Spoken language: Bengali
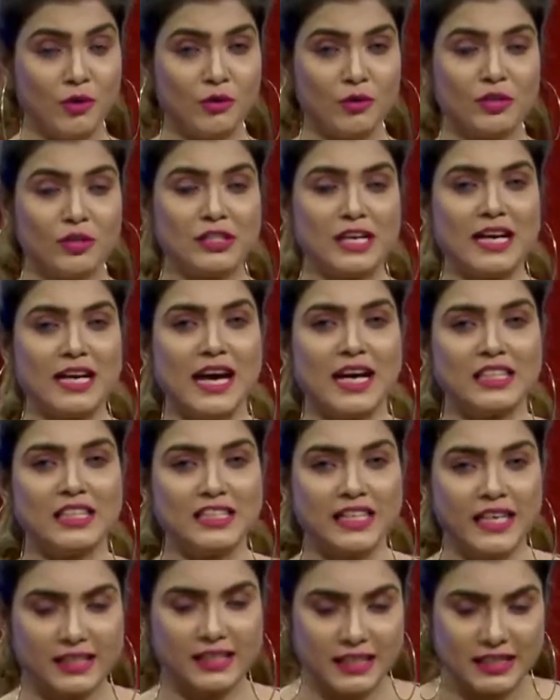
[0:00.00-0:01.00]
অনুষ্ঠানে
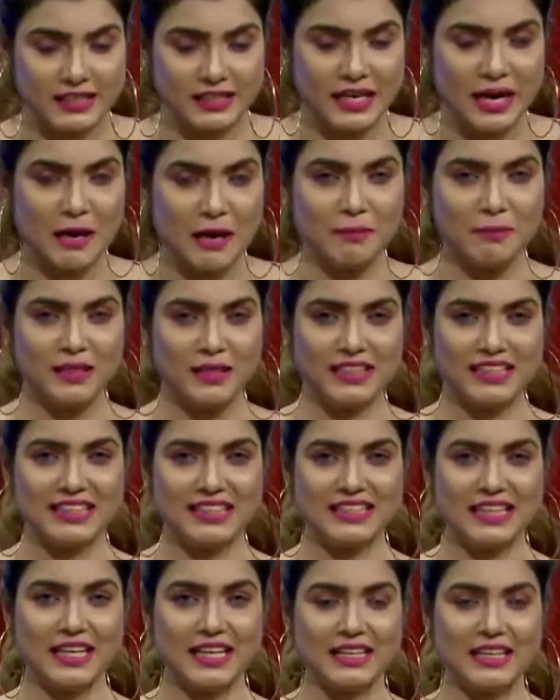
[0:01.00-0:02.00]
আসিয়া থাকছি
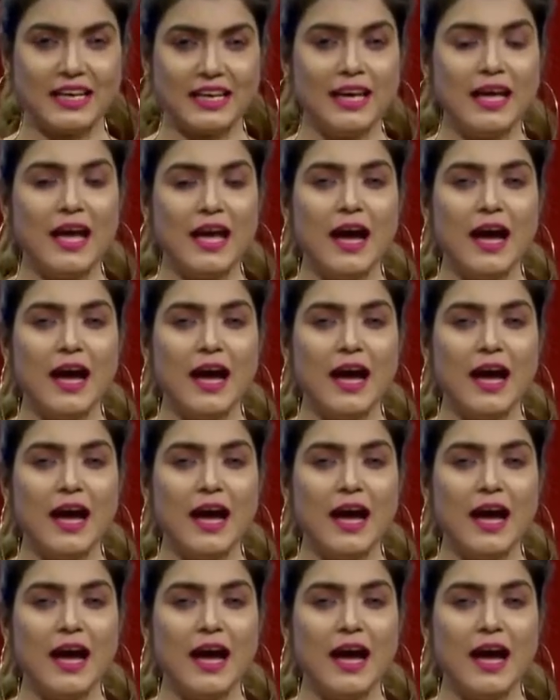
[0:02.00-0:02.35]
আপনাদেরই সাথে